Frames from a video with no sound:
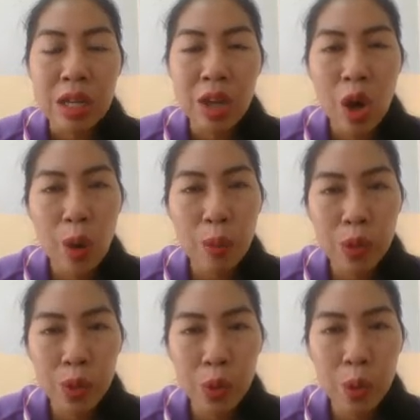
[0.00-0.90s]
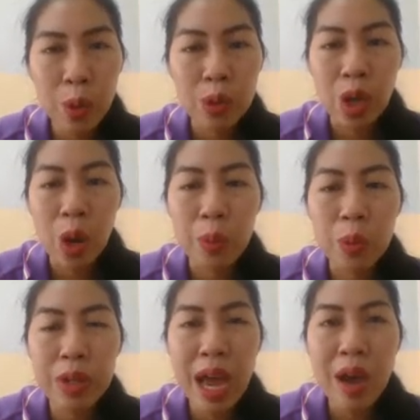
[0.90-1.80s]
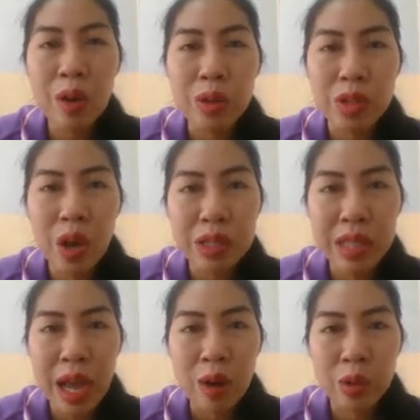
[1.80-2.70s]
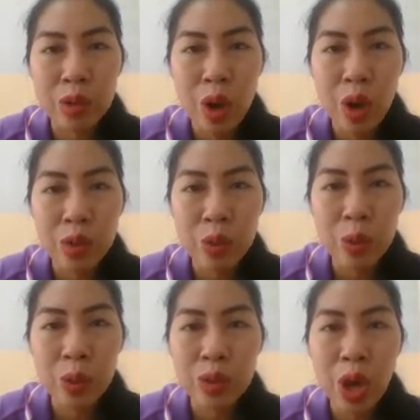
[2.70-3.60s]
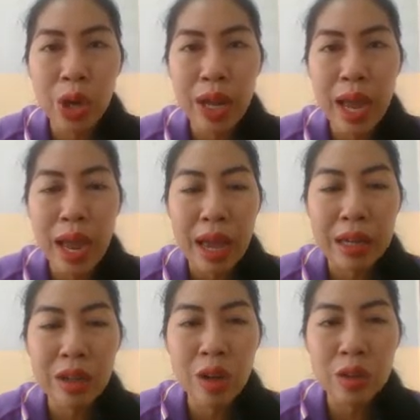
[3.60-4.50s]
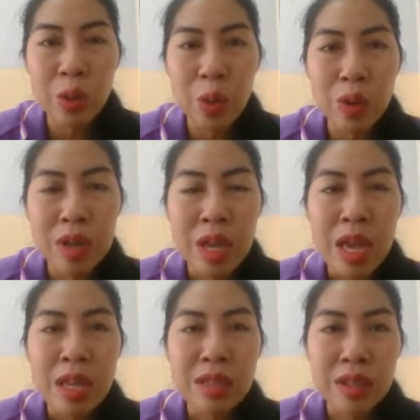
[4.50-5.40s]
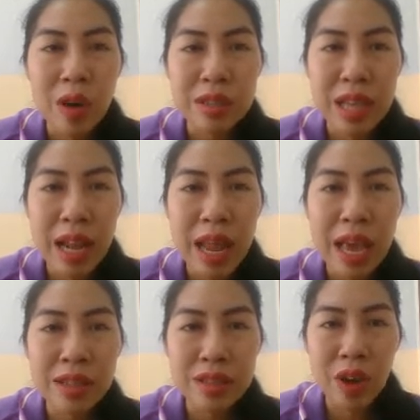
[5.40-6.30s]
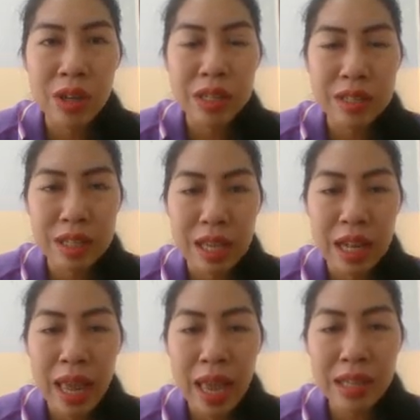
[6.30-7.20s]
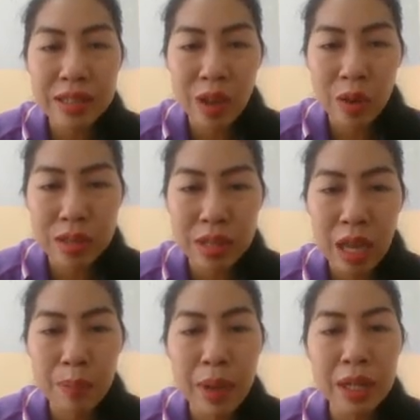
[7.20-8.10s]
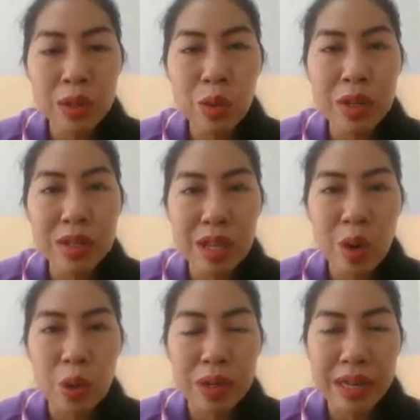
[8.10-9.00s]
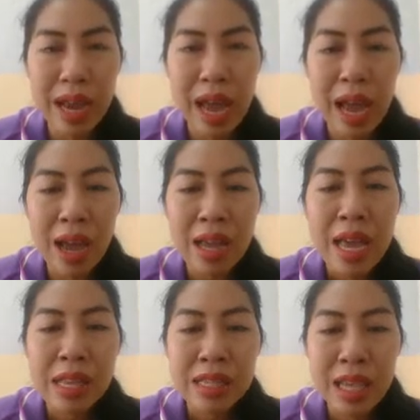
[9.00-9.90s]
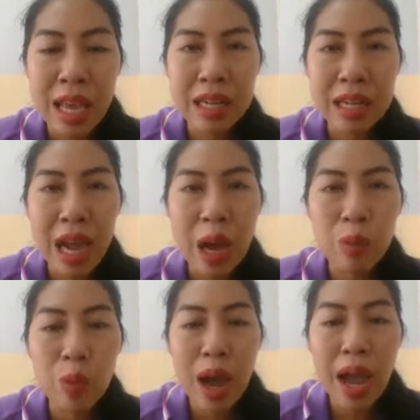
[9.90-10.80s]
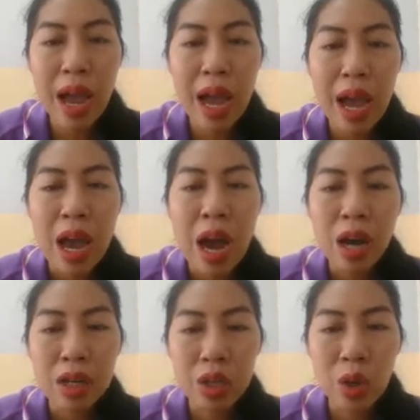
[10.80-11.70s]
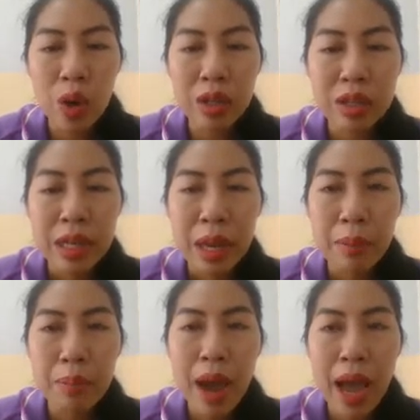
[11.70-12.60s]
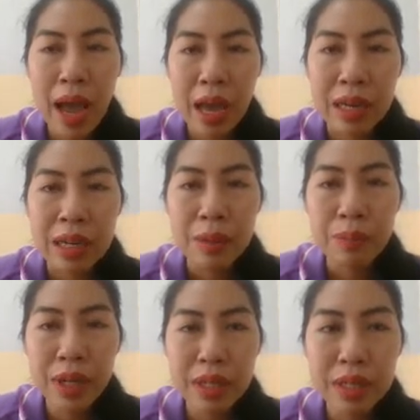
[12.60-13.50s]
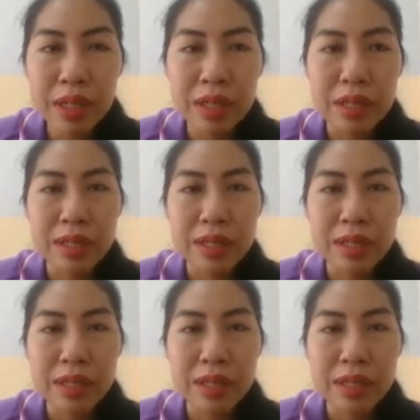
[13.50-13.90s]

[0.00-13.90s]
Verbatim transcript: ทอมุนโททอผู้เท่าตอเต่าทอถุงทอทหารทอทงสอสาราสอฤาษี และสอเสือเป็นตัวสะกดนะคะ เช่นคำว่า รถ บาท พืช